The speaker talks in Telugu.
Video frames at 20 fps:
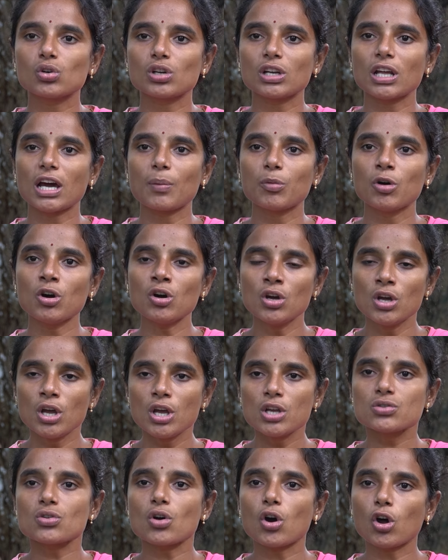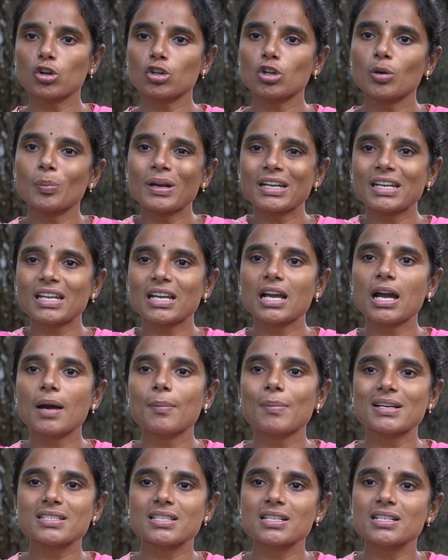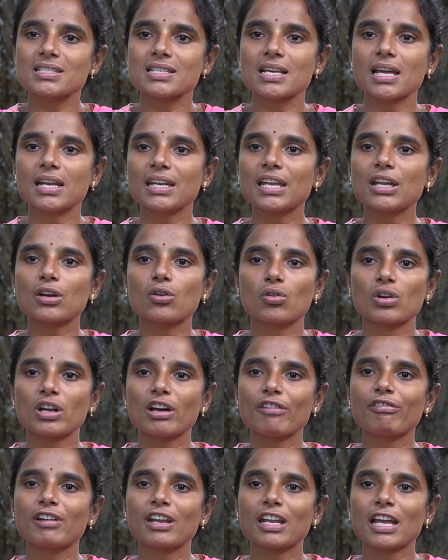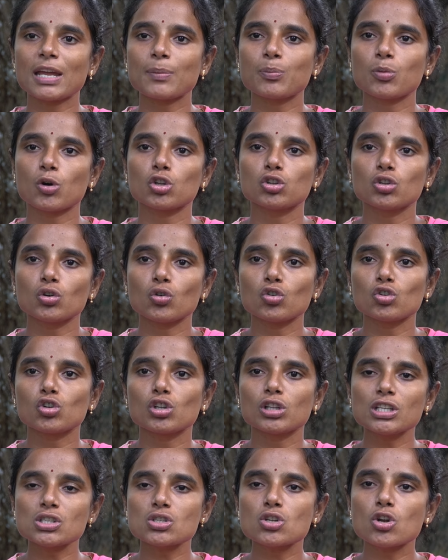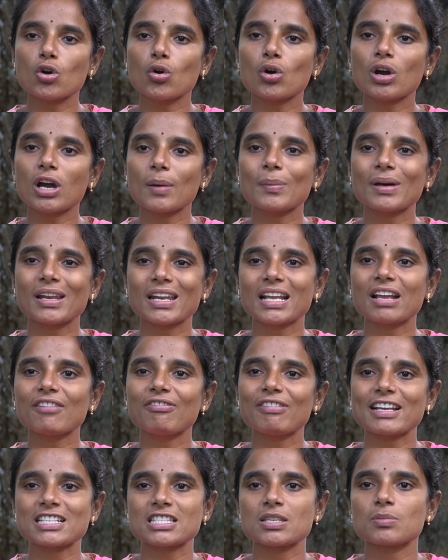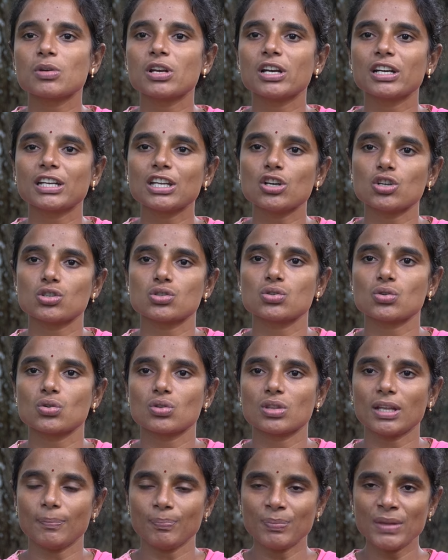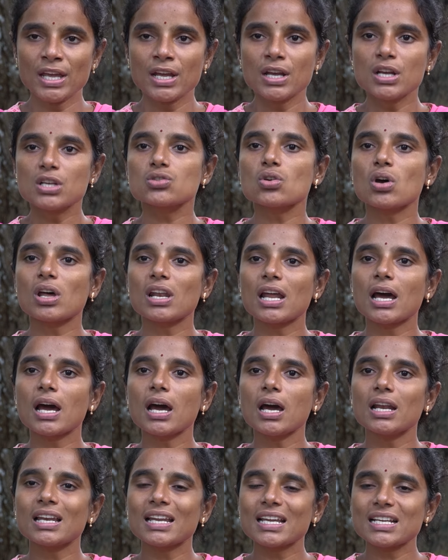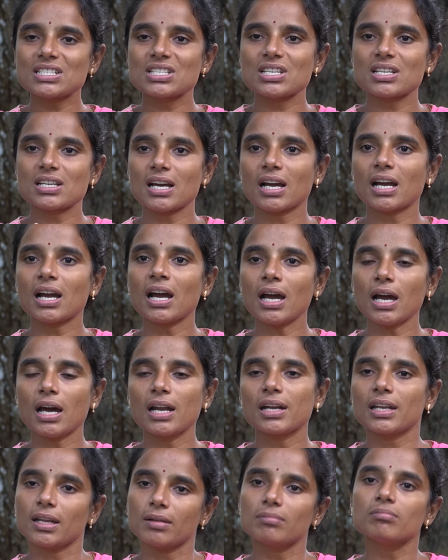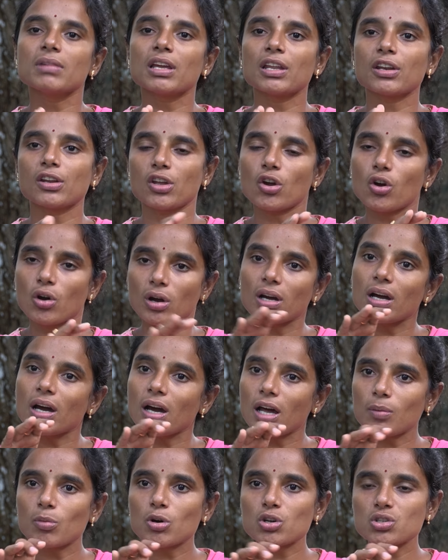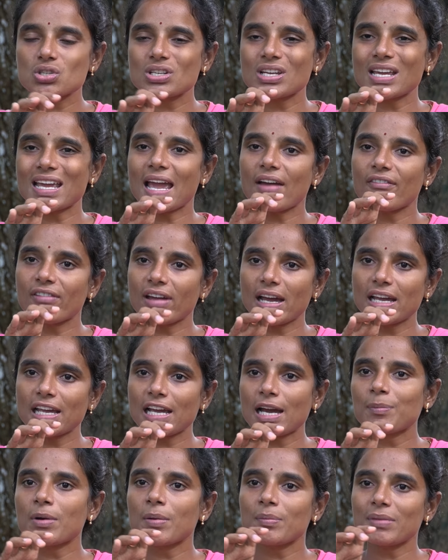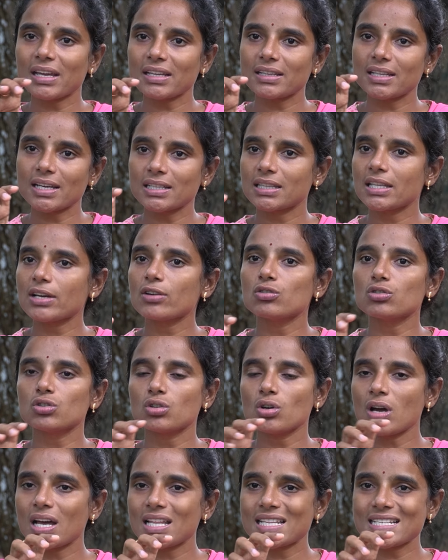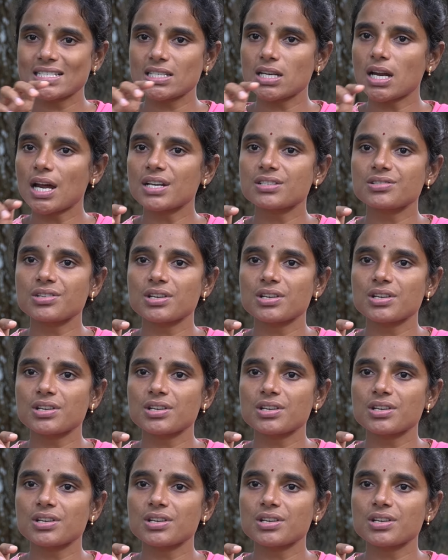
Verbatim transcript: ఉంటాము సో ఆటోమేటిక్గా మజిల్స్ అన్నీ కూడా ఫ్రీ అయిపోతూ ఉంటుంది స్లోగా మనకి ఫ్లెక్సిబిలిటీ వస్తుంది సో అలా లేచినాక అంటే మీరు ఆల్మోస్ట్ వ్యాయామం ఏదైతే ఉందో అది స్టార్ట్